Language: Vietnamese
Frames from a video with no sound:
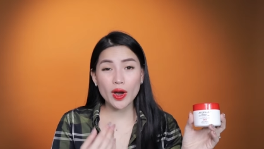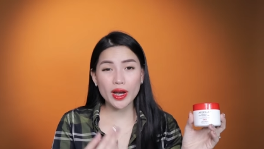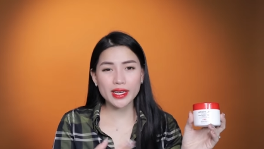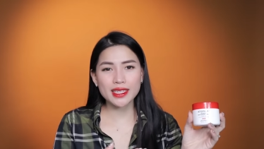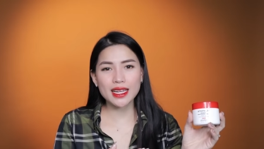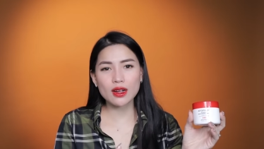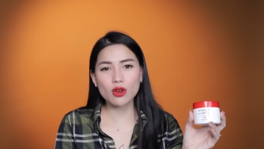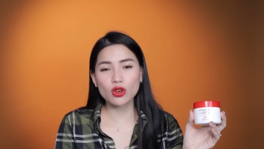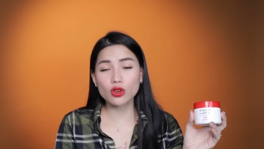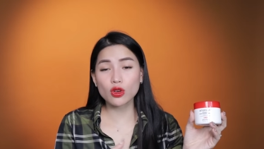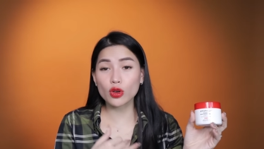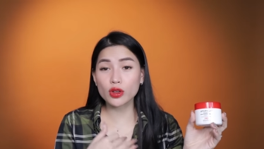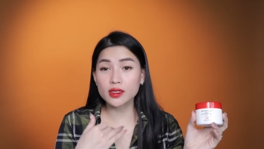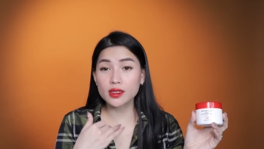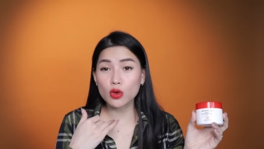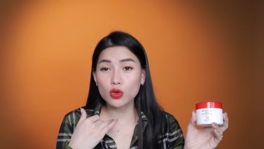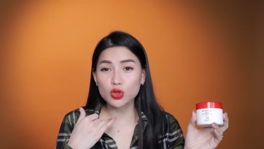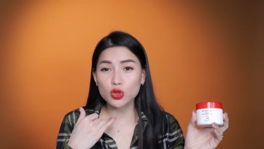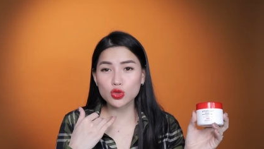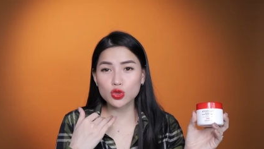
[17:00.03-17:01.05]
Ngoài ra còn có
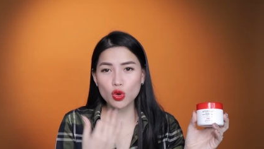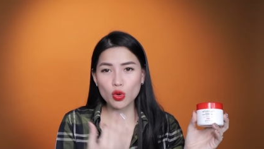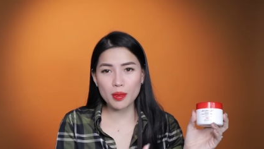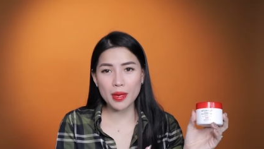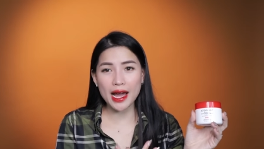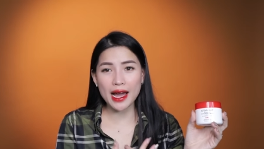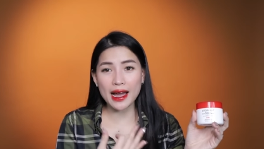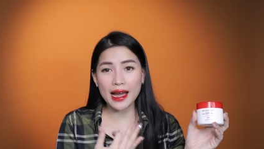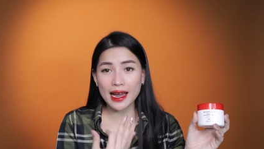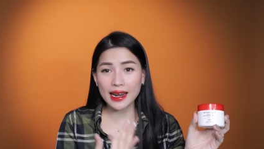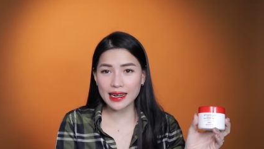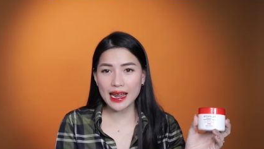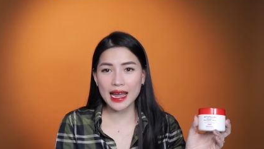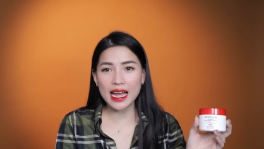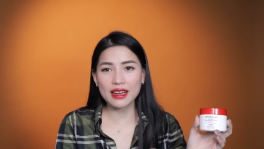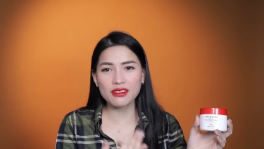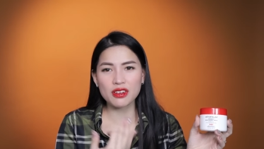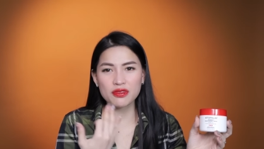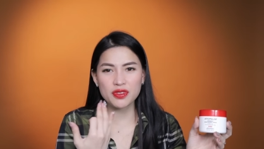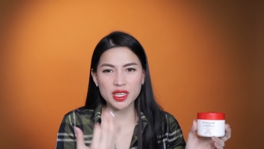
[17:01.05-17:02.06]
dầu jojoba,
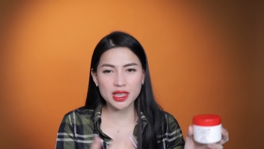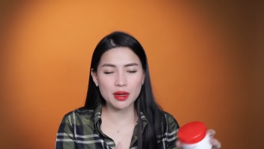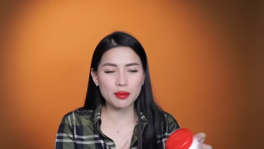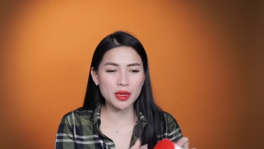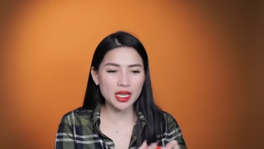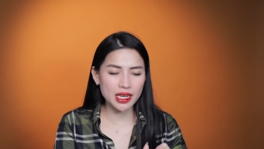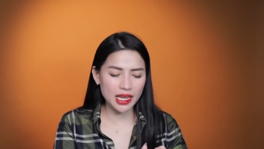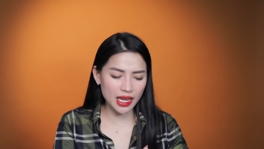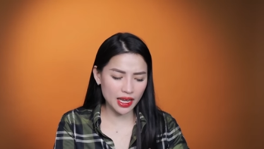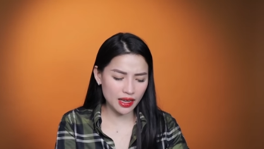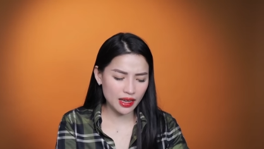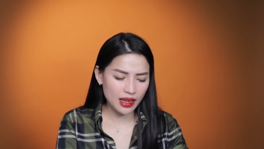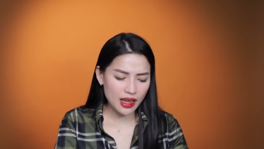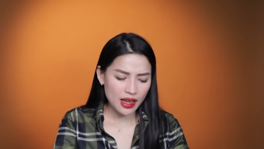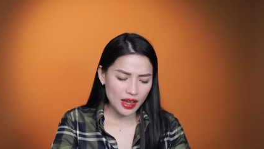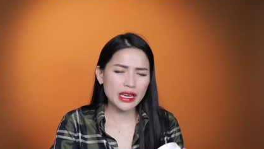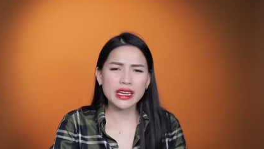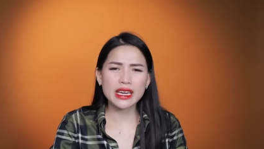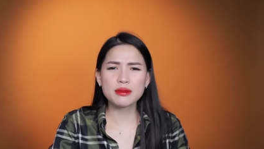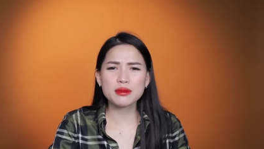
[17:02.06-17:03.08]
HA và vitamin E.
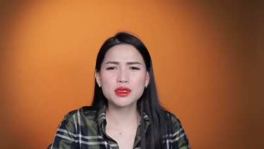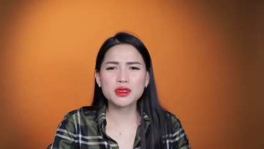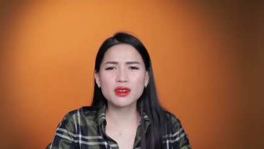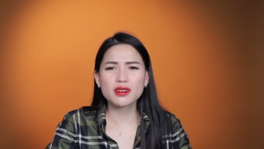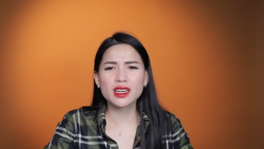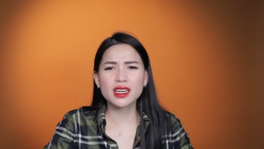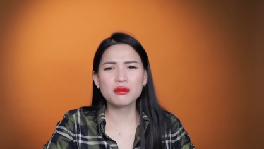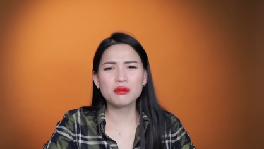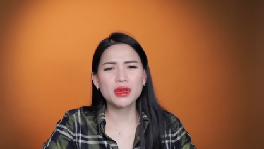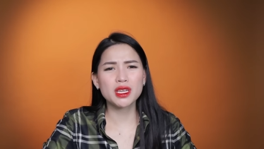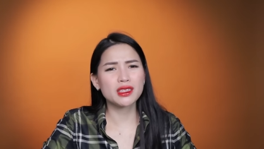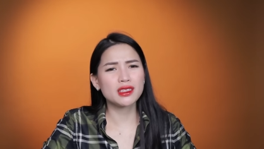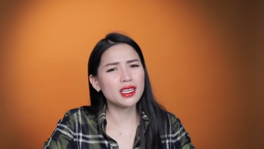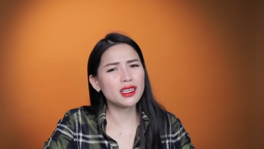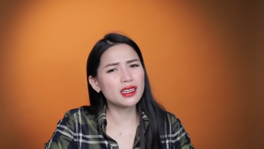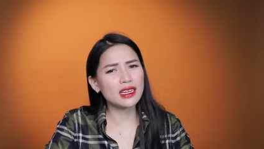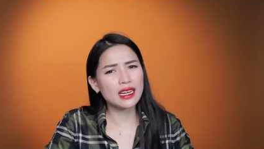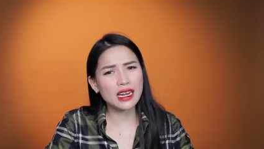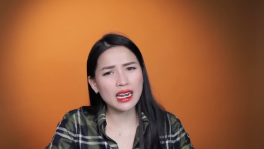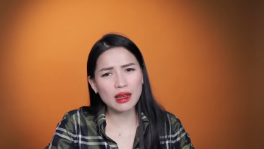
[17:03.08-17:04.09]
Cái kem dưỡng này mình
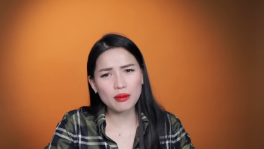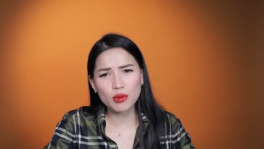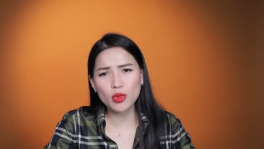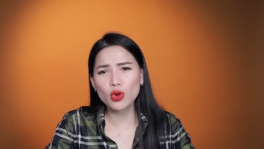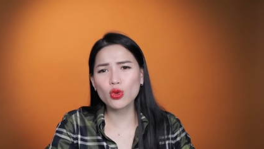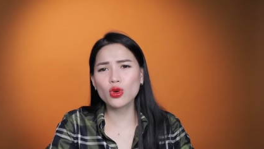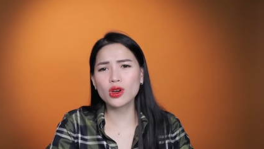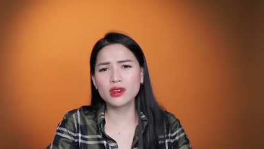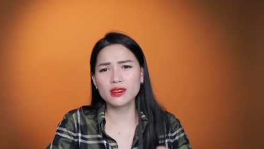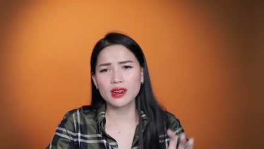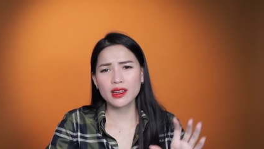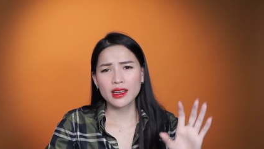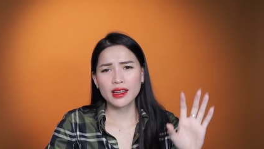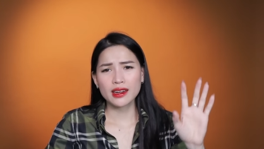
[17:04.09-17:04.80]
thích lắm luôn.